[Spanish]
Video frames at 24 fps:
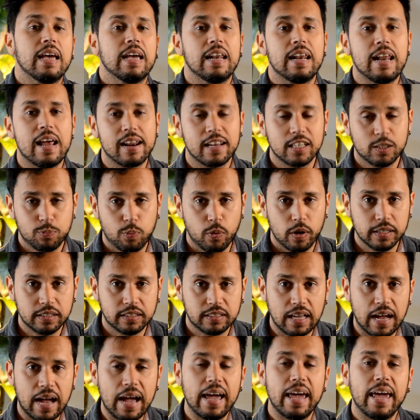La
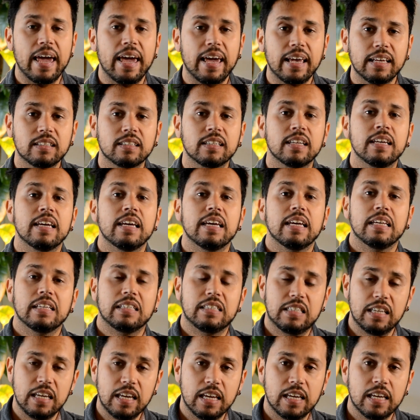respuesta es
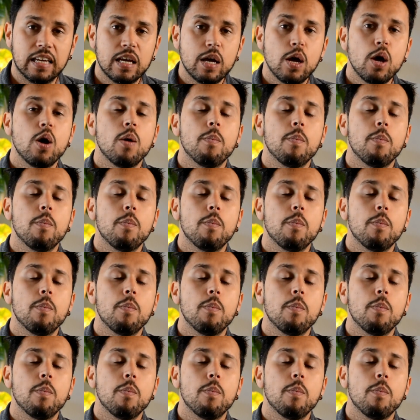sí.